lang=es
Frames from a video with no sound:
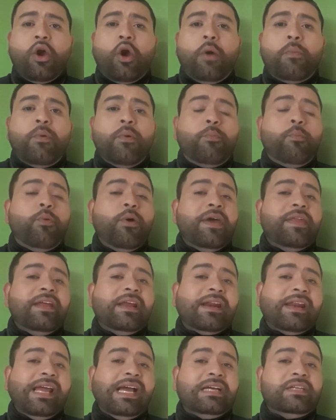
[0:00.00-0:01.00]
cómo
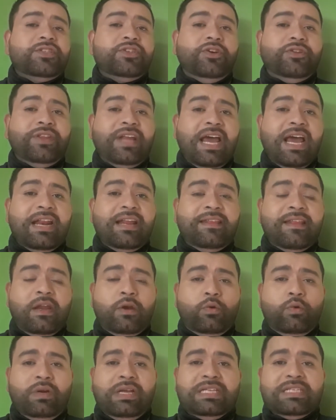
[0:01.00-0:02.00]
puede reaccionar en
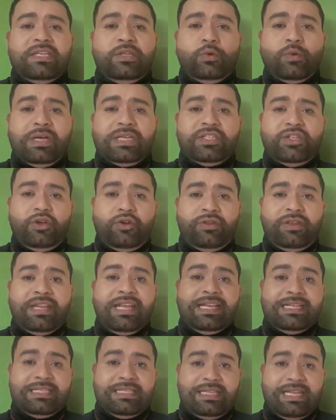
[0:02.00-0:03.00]
alguna situación
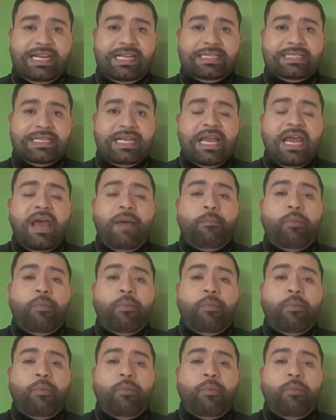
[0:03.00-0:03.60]
de estrés.